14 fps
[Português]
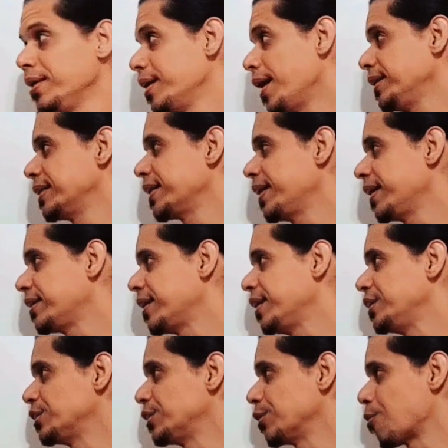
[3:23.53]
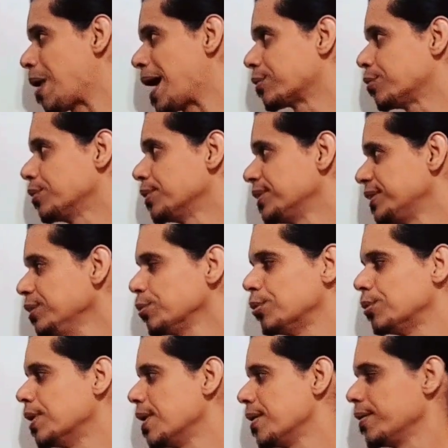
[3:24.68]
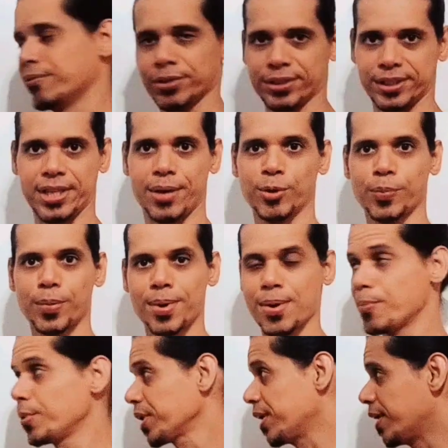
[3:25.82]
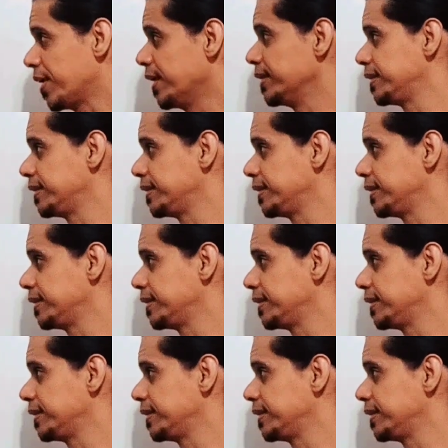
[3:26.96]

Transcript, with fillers: e aí se aqui é 3, 4, 5, você termina o problema. Por quê?